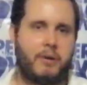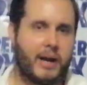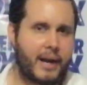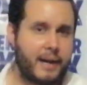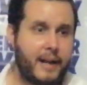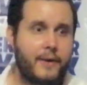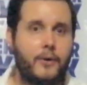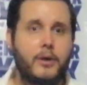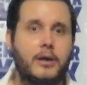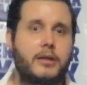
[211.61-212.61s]
pero a
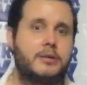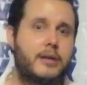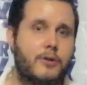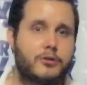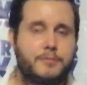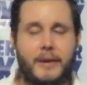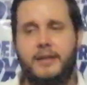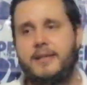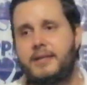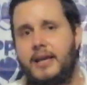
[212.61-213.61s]
Canelo sí lo
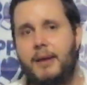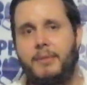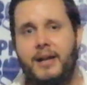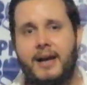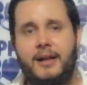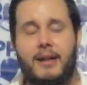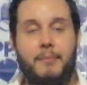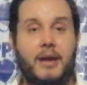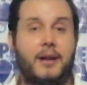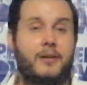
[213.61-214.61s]
suspendiste y a Mirkan
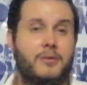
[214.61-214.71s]
también.